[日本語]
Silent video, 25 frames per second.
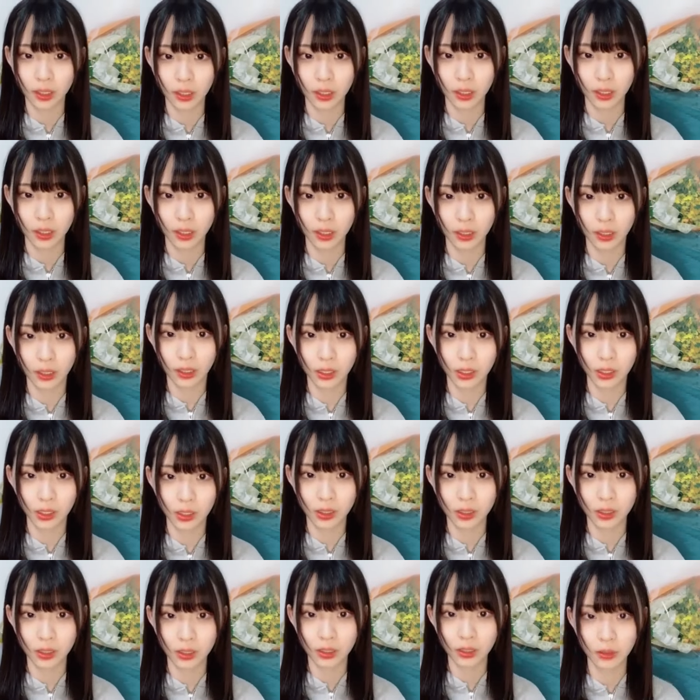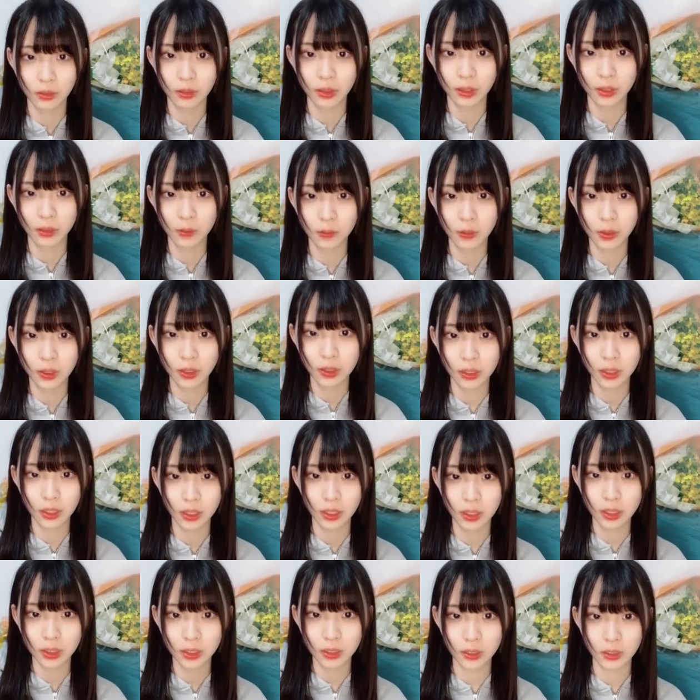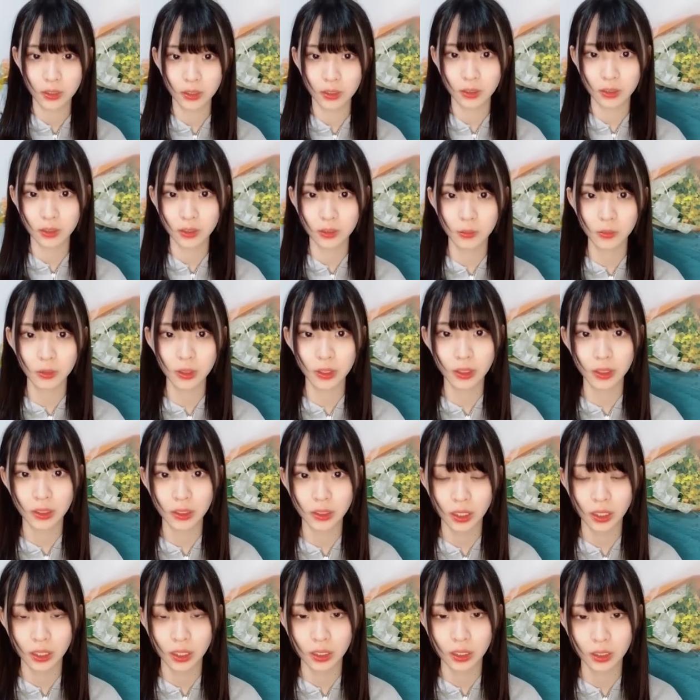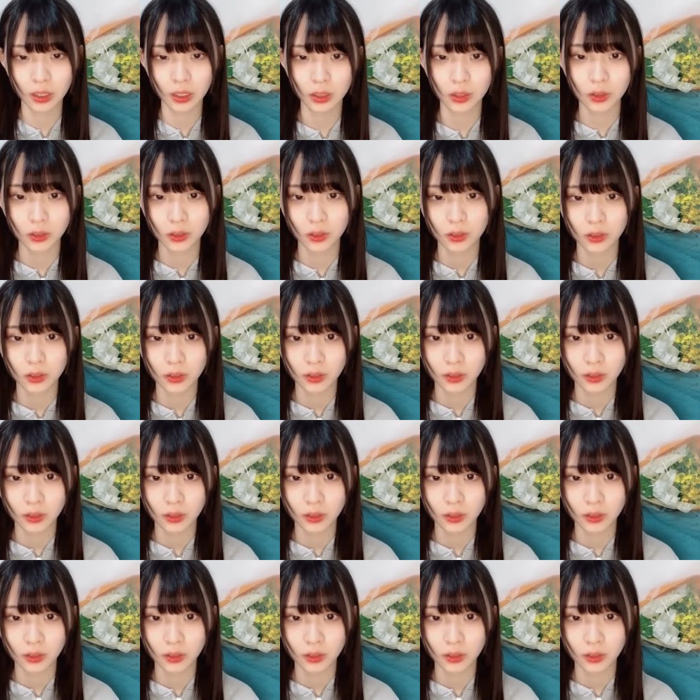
はいケムキさんありがとう友和さんありがとう